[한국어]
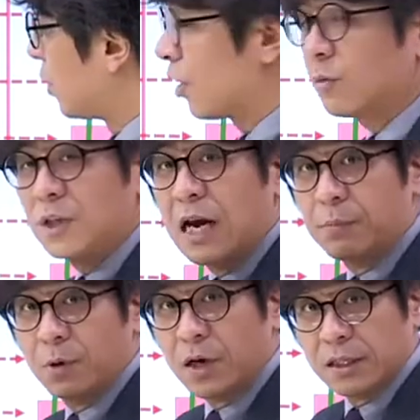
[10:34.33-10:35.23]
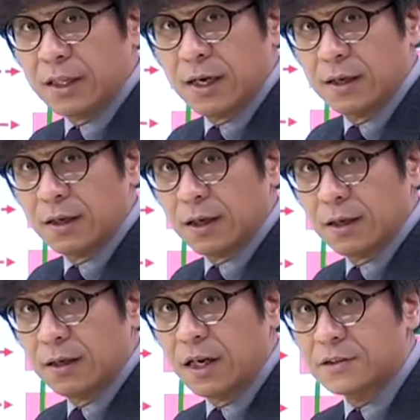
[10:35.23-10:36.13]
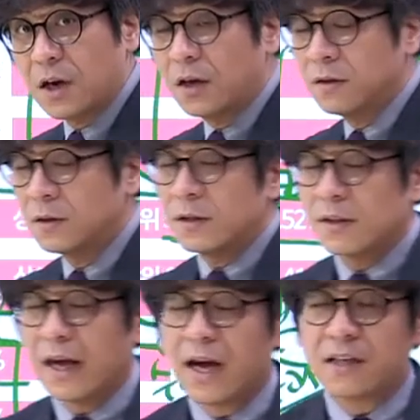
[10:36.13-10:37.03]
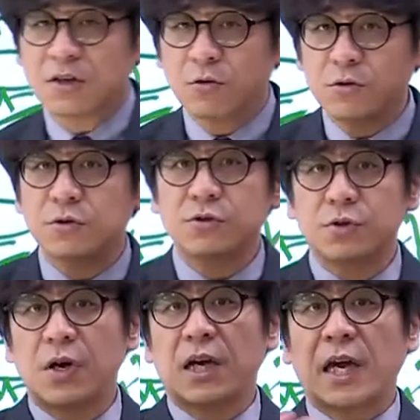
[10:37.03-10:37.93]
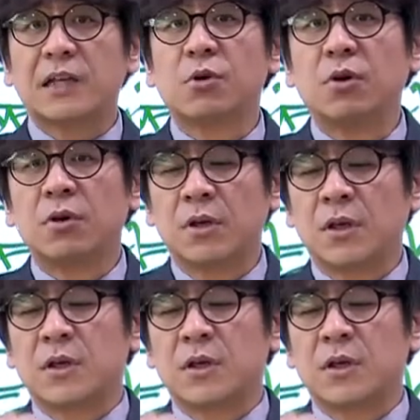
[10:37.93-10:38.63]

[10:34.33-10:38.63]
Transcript: 여러분이 할 필요가 있다. 예. 그래서 내가 전국 등수가 계속